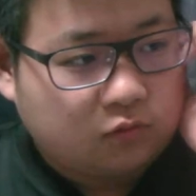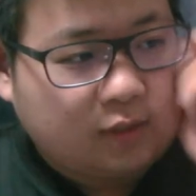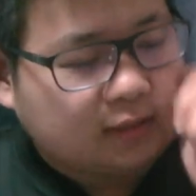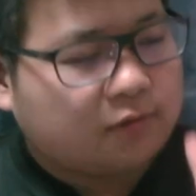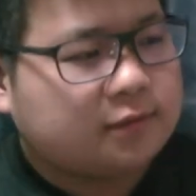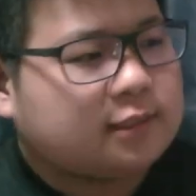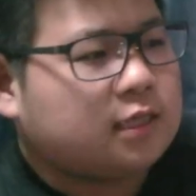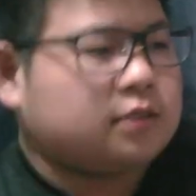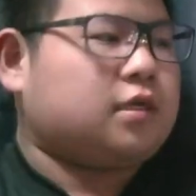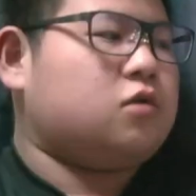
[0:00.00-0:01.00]
ウェザウェザ
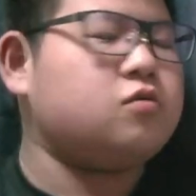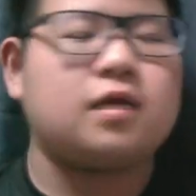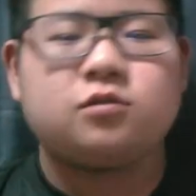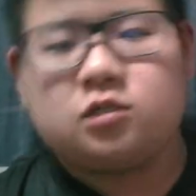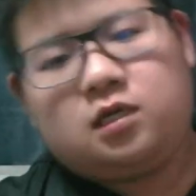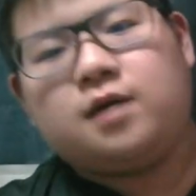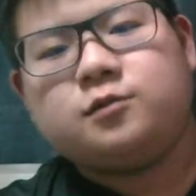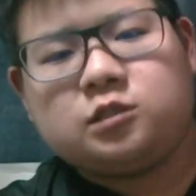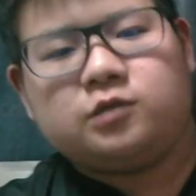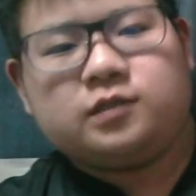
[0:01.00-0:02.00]
だったらウラヌスに
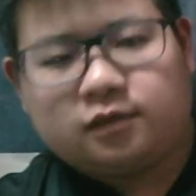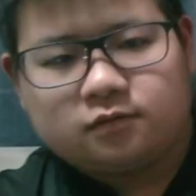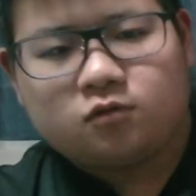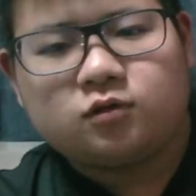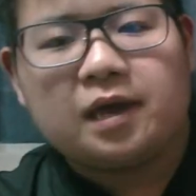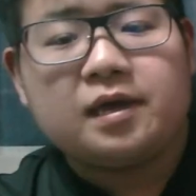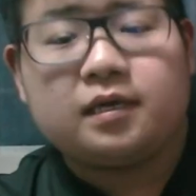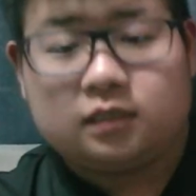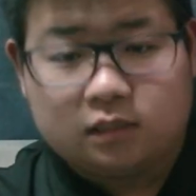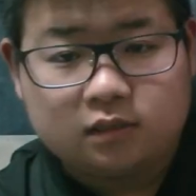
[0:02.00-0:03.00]
被っちゃうじゃん。古代兵
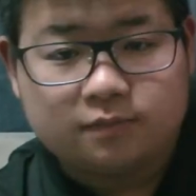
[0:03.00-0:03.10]
器。